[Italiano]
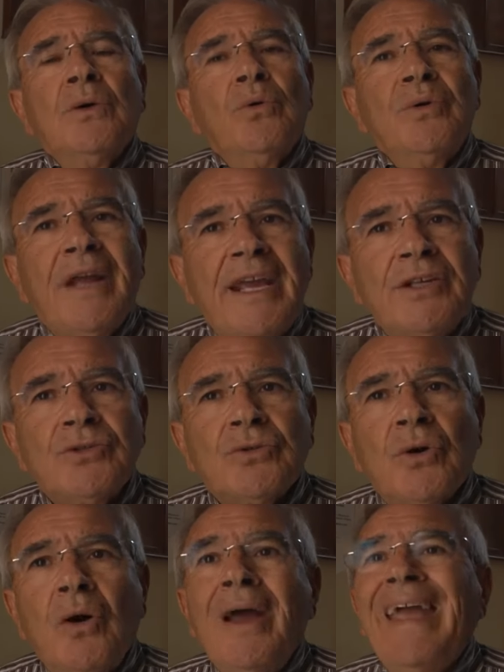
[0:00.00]

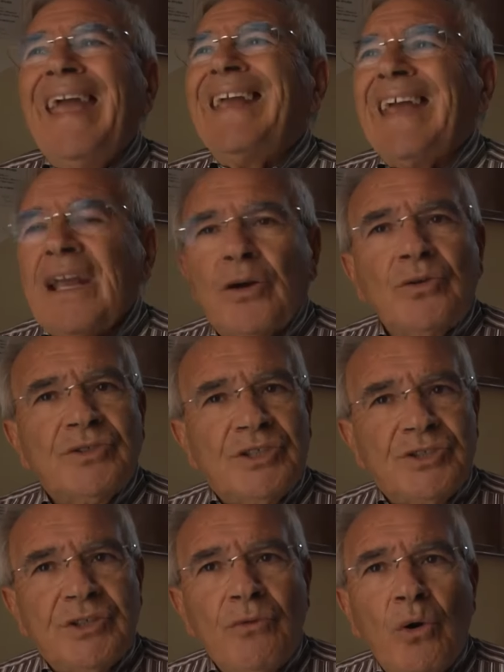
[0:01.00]
UNESCO e che cosa
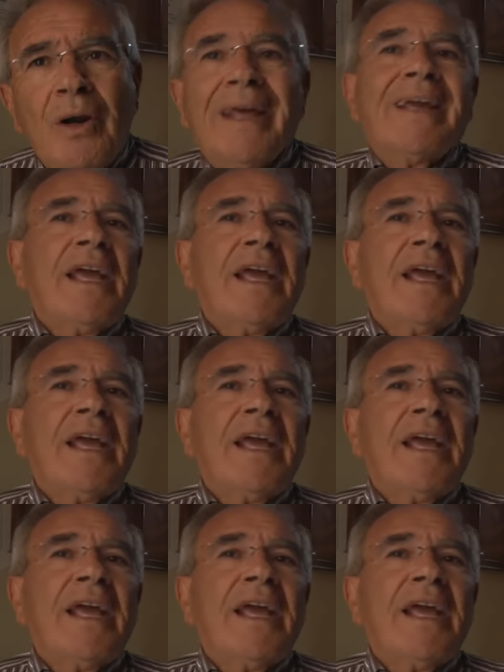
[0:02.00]
ci vuole,